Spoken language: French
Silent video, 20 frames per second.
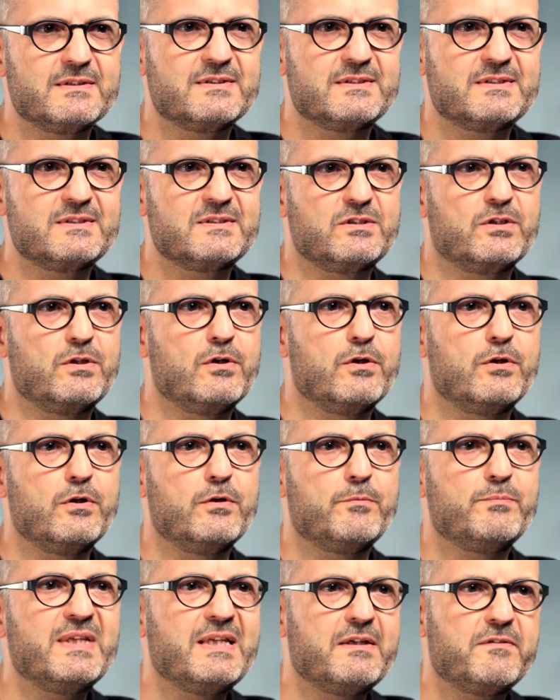Ce que
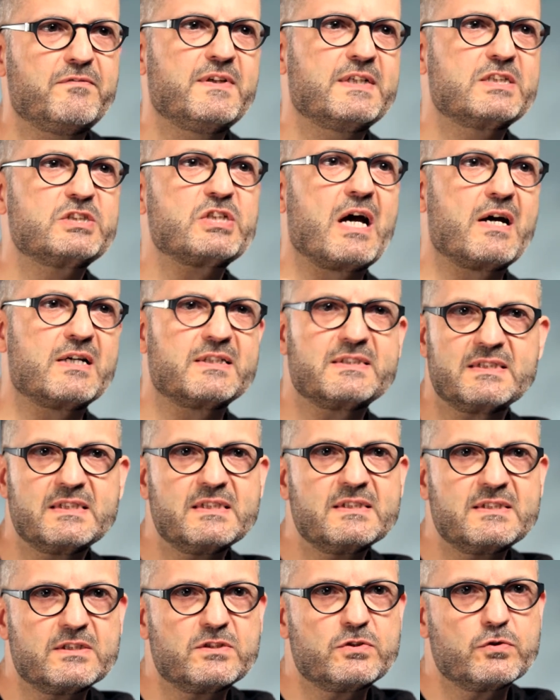le, bienfait que j'en
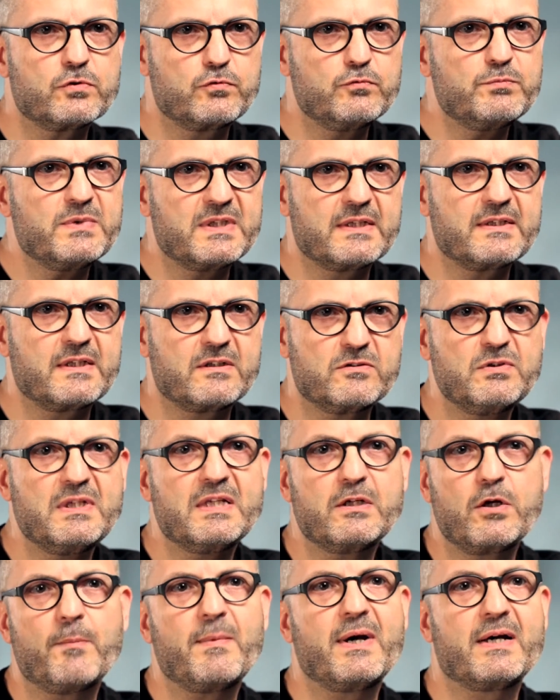retire, c'est surtout, bien entendu,
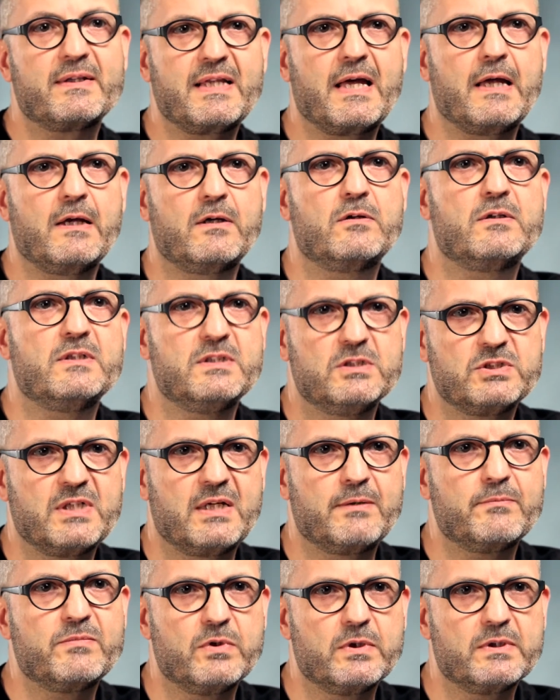les commentaires que les
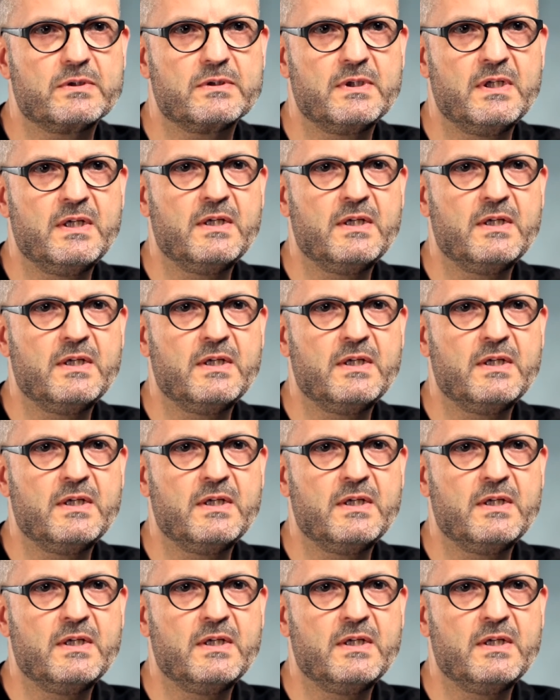gens me donnent.